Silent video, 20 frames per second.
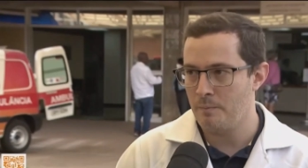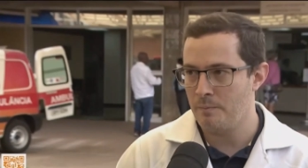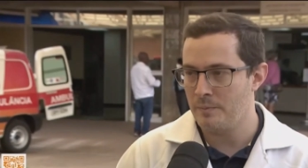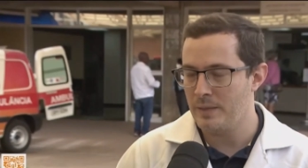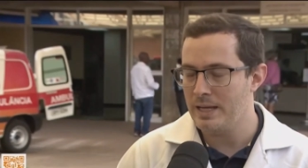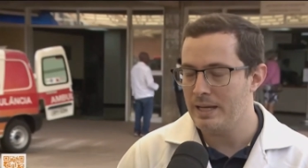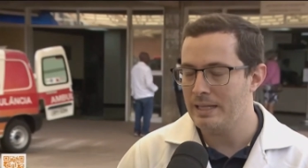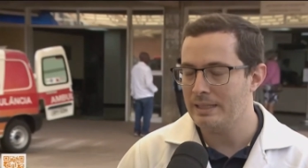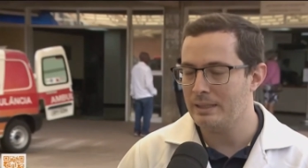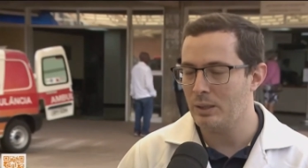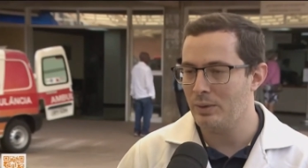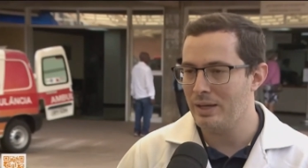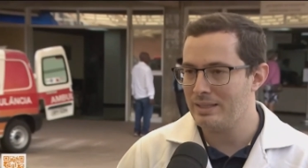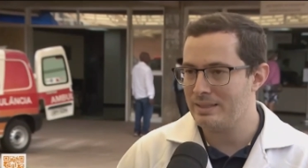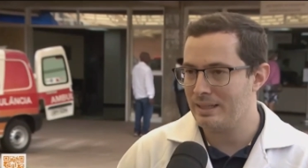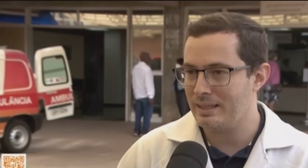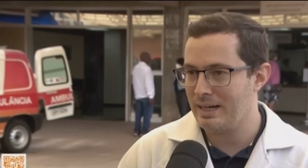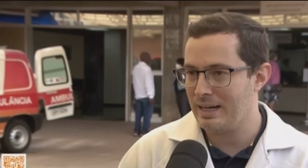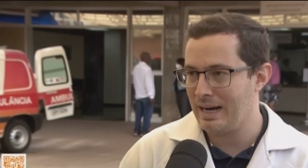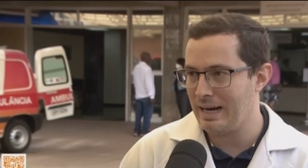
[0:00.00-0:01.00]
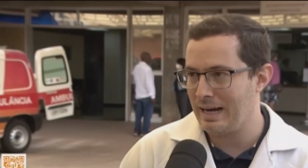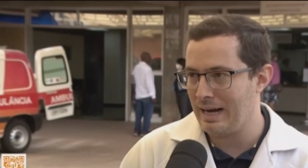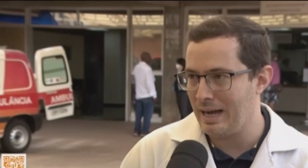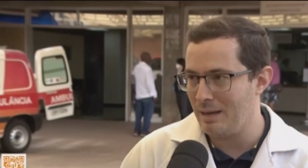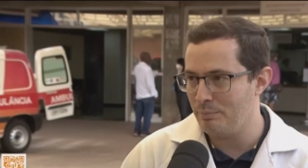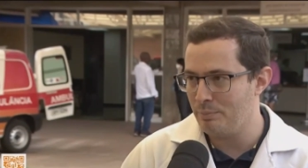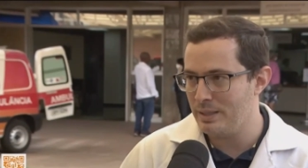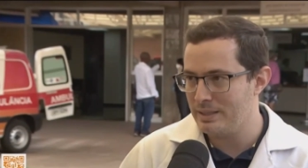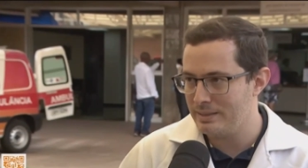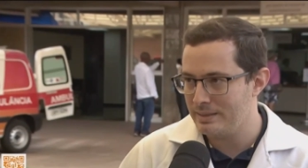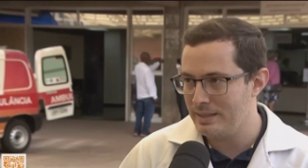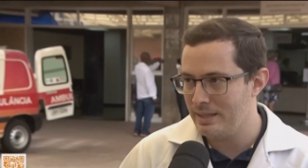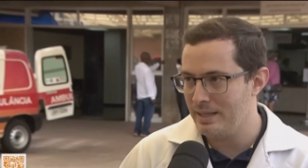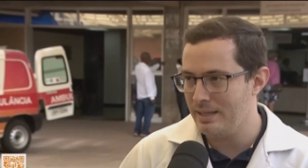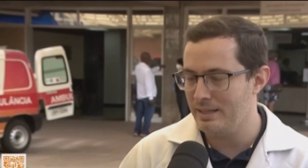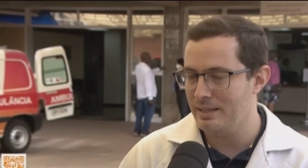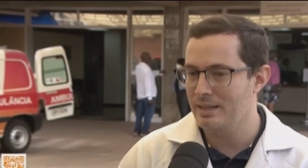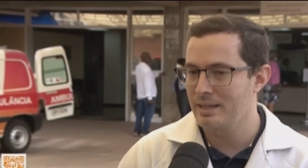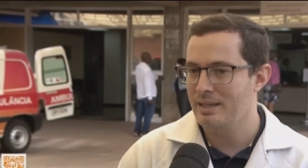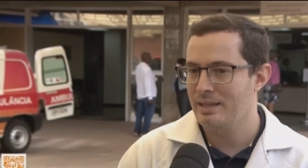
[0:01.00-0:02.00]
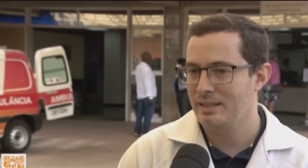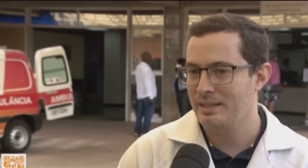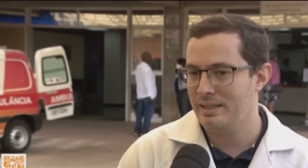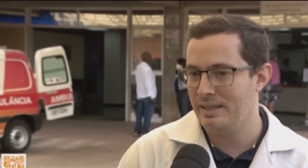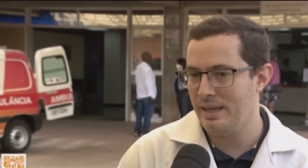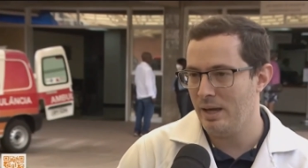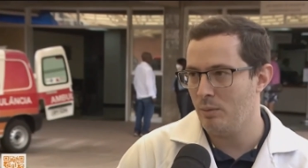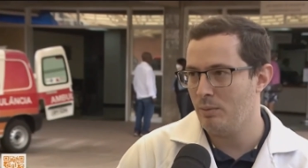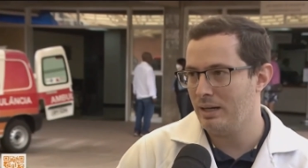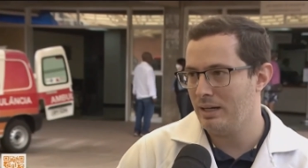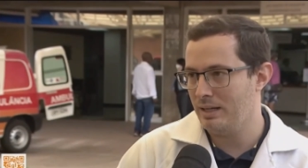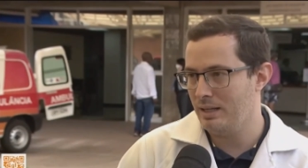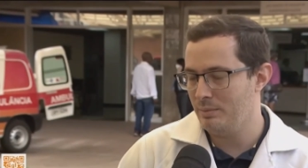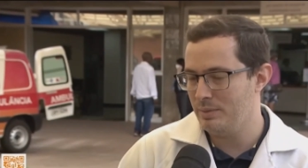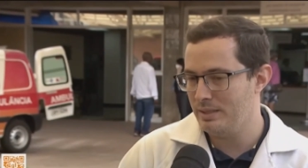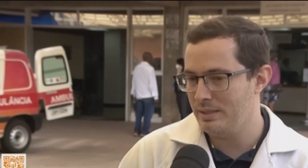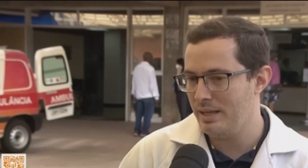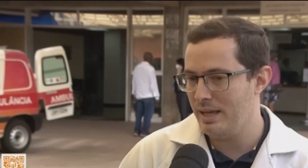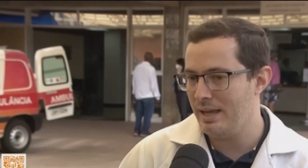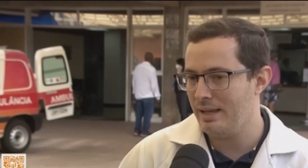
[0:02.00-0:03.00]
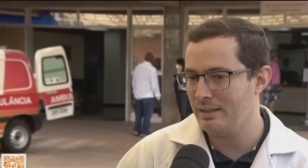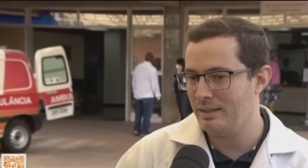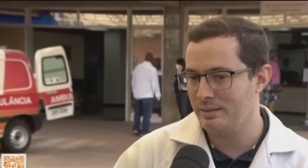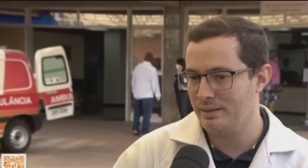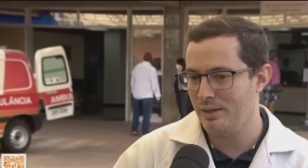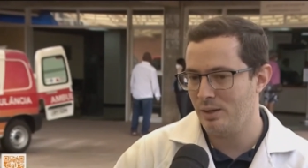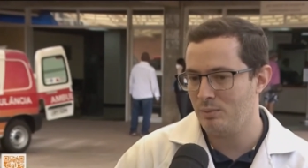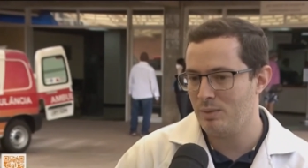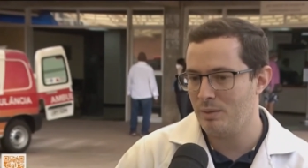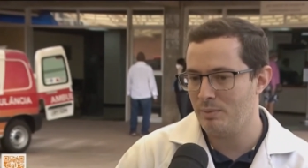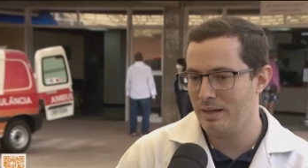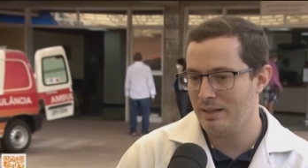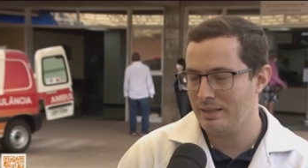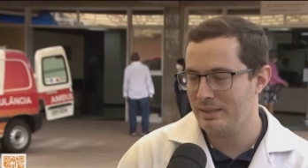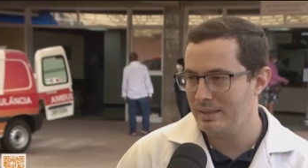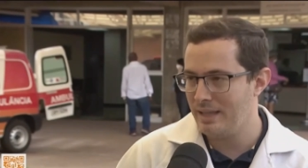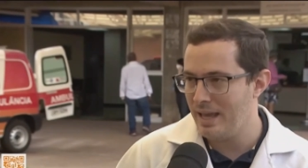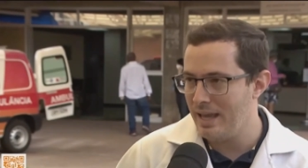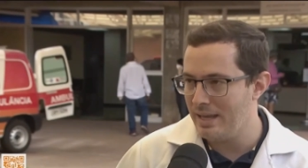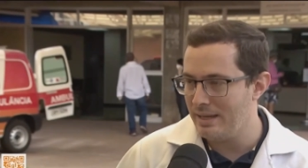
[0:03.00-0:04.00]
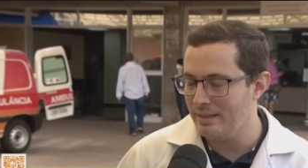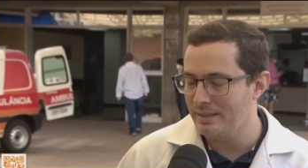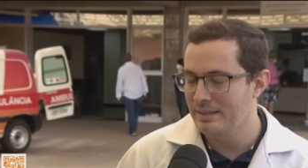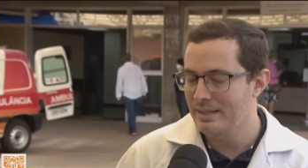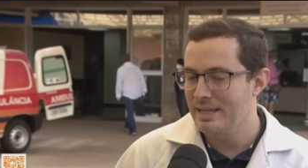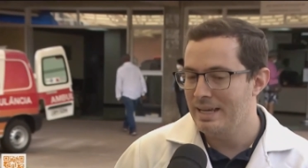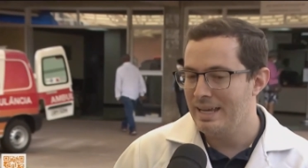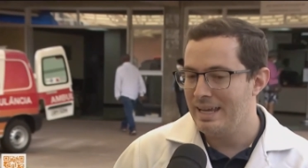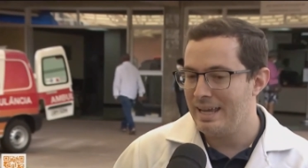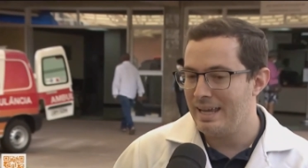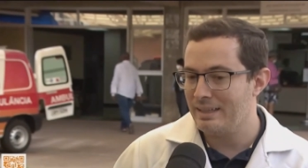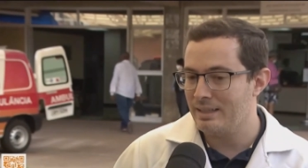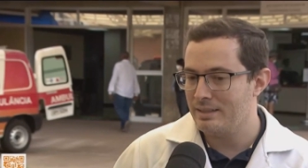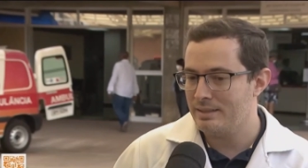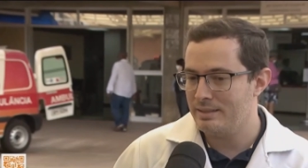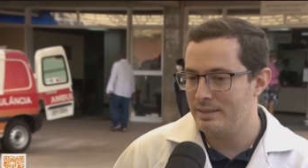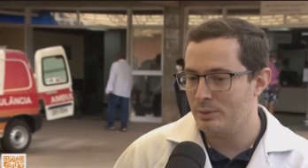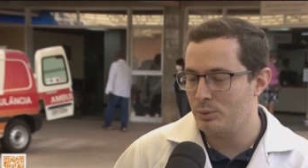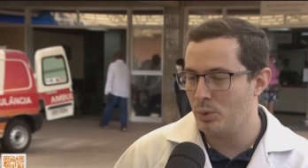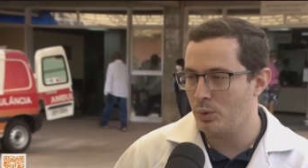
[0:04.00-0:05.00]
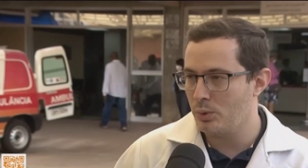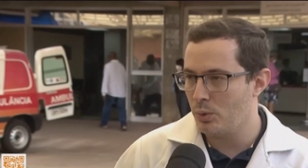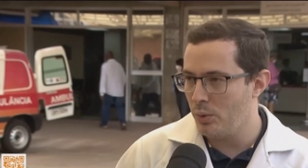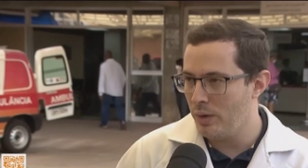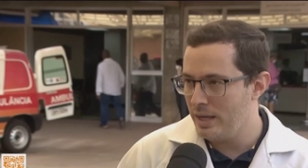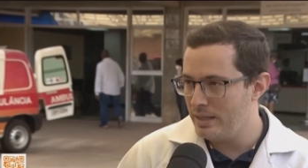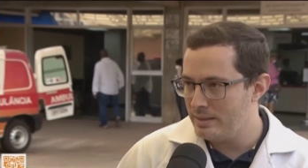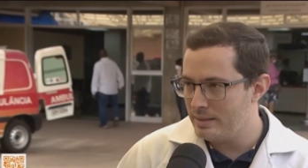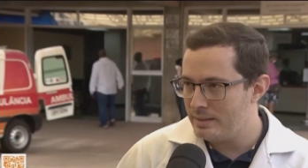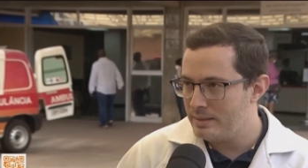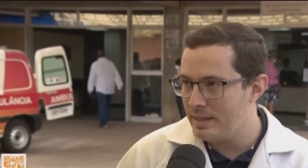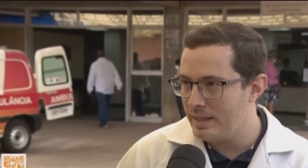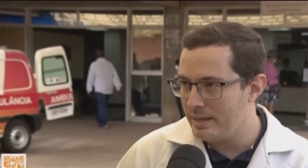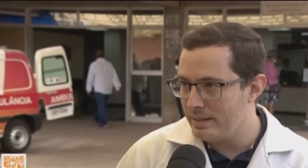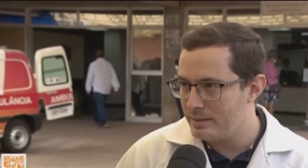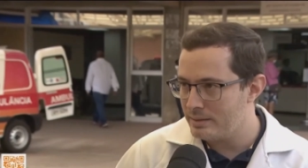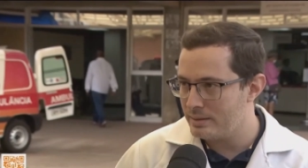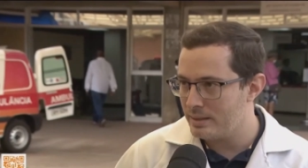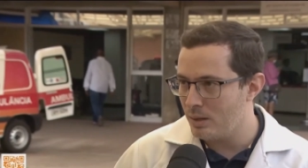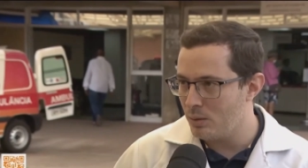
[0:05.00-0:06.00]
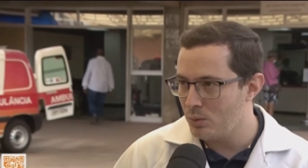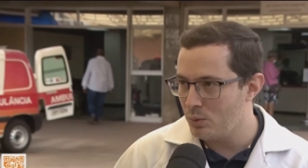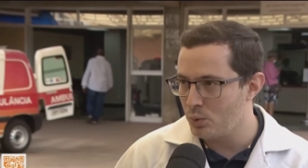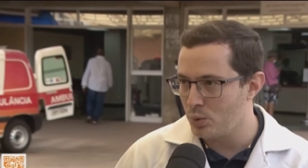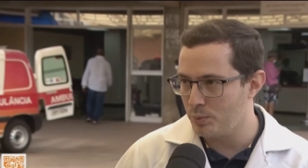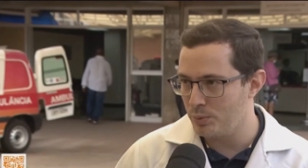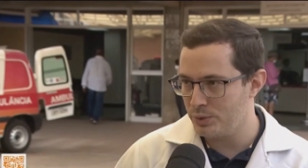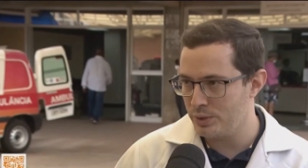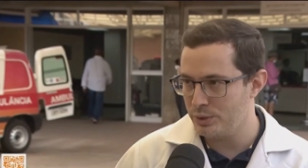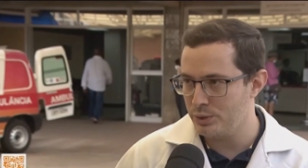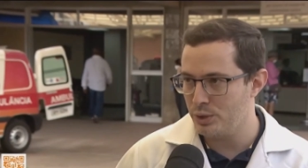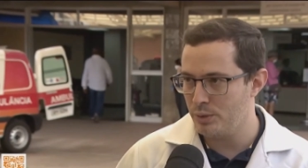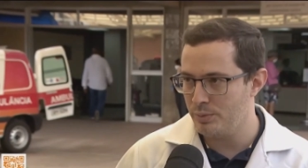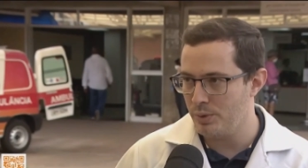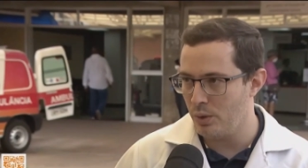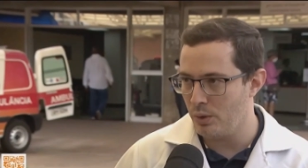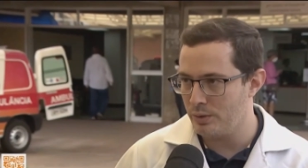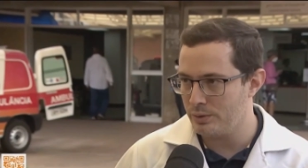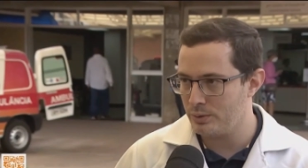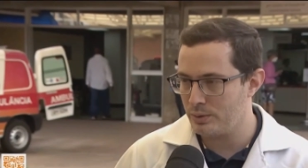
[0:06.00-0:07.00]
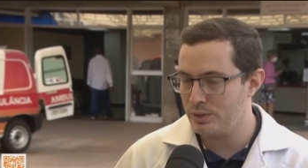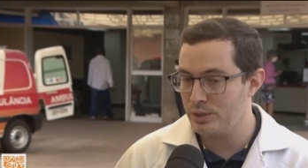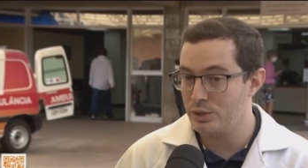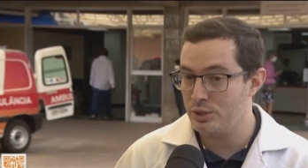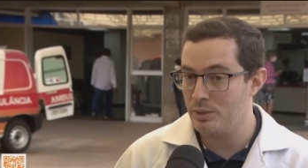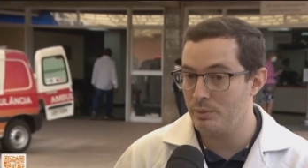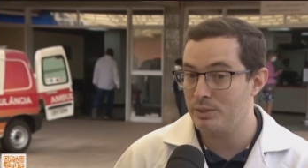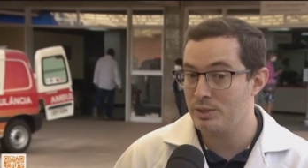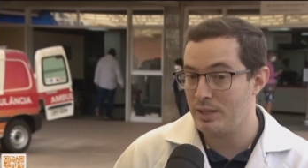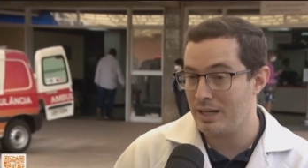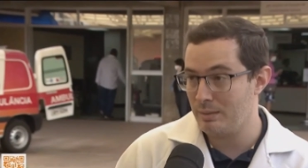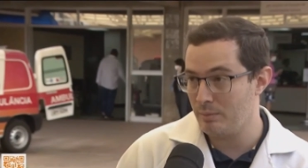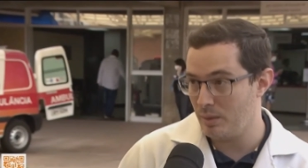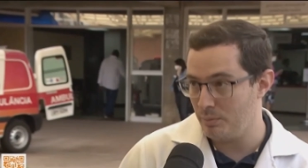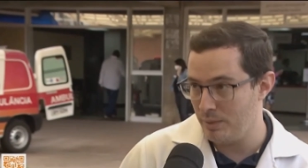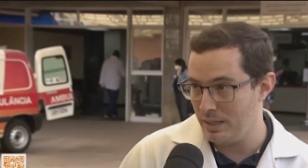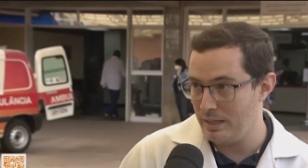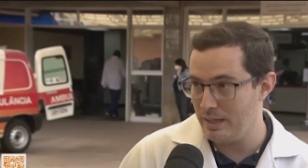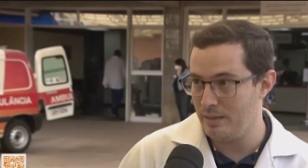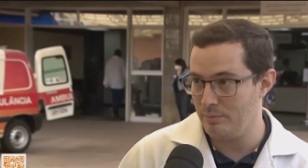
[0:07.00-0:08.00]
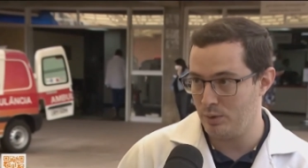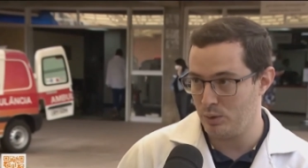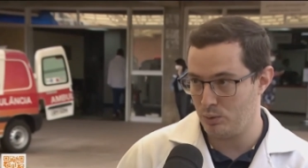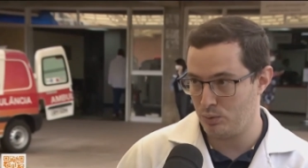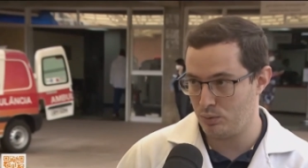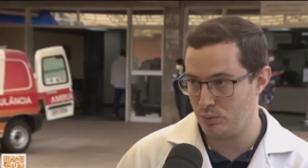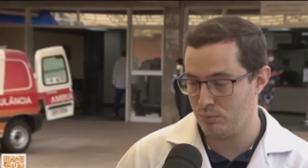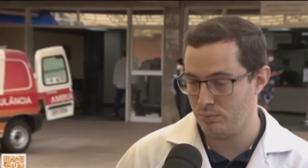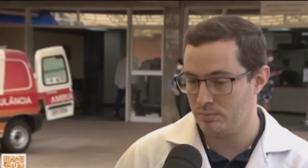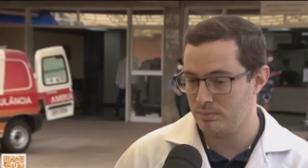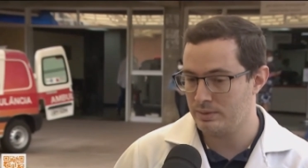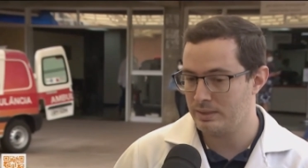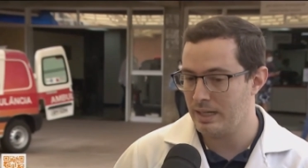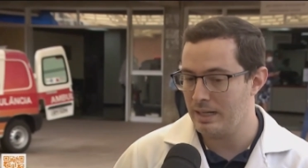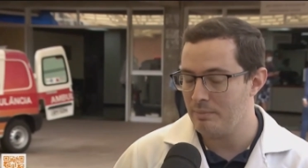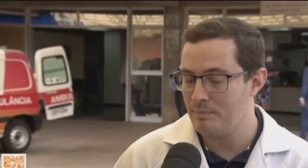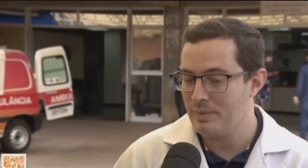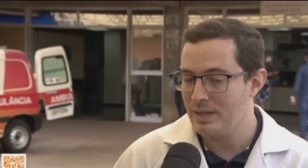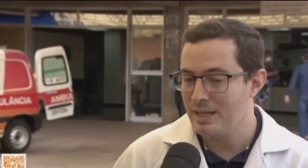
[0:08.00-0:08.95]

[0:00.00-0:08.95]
Né? Então, essa KPC, que é uma Klebsiella, que é uma bactéria, ela se tornou resistente a um grupo de antibióticos que a gente chama de carbapenêmicos, tá?